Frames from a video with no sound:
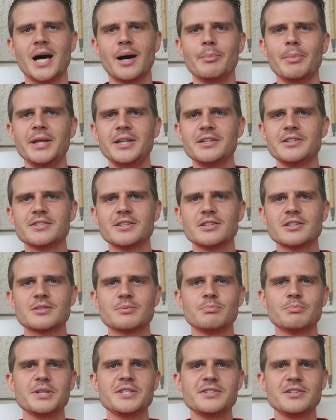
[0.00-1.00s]
Am Ende sind
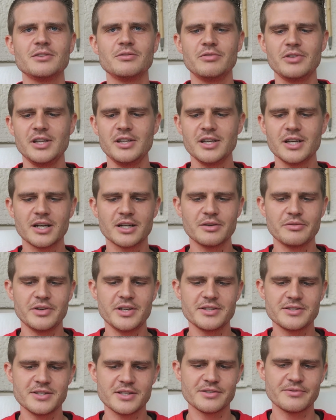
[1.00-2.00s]
es ein bisschen weniger
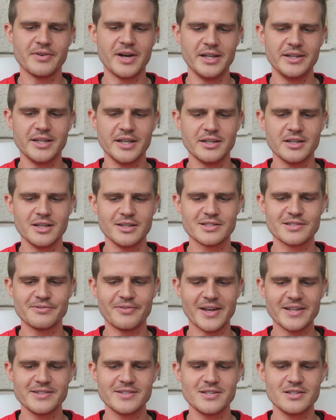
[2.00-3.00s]
gewesen, das waren dann
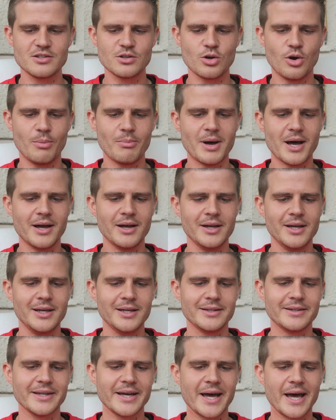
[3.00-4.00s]

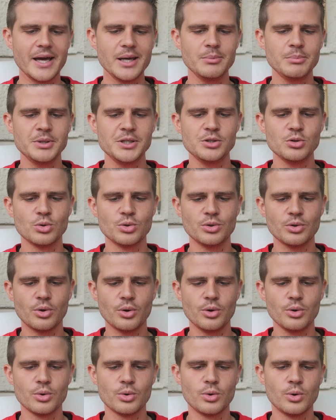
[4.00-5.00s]
20,3 Millionen
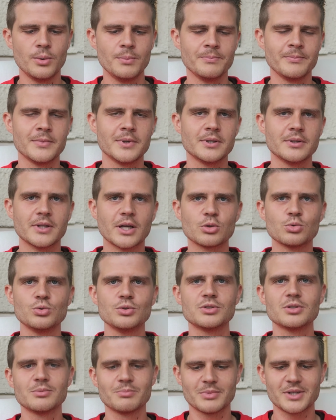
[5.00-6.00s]
Euro. Na
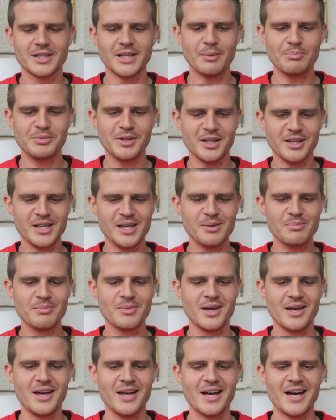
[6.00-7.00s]
gut, knapp
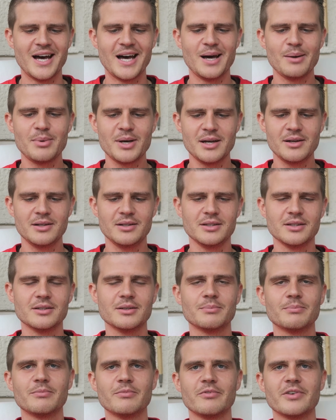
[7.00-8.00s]
daneben. Aber
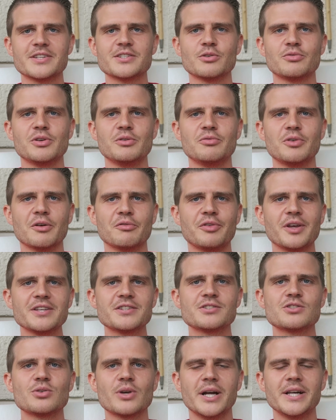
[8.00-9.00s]
ähm, was auf jeden Fall
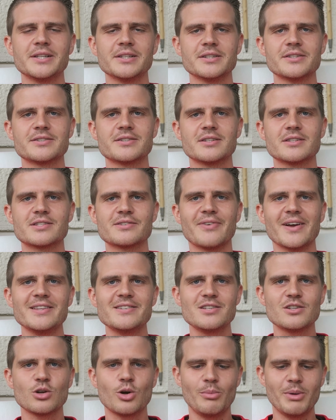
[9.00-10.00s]
festzuhalten ist,
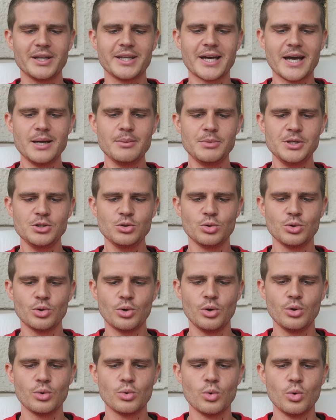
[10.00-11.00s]
20,3
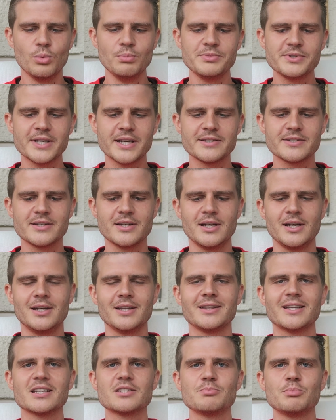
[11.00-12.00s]
Millionen Euro Umsatz,
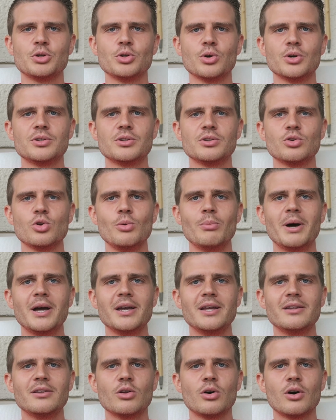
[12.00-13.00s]
das bedeutet
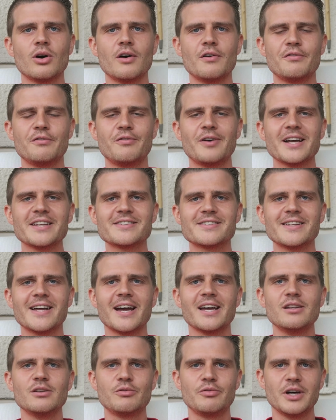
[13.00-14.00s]
immerhin noch fast
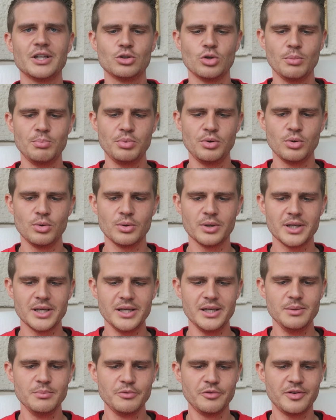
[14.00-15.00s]
eine Verdopplung
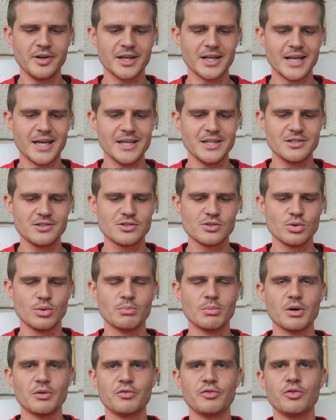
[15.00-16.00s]
im Vergleich
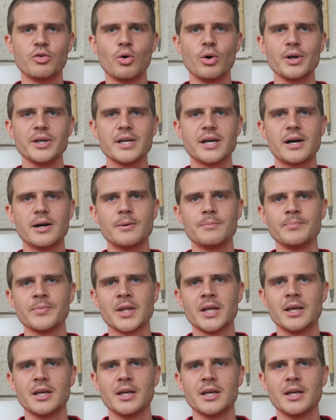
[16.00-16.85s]
zum Vorjahr.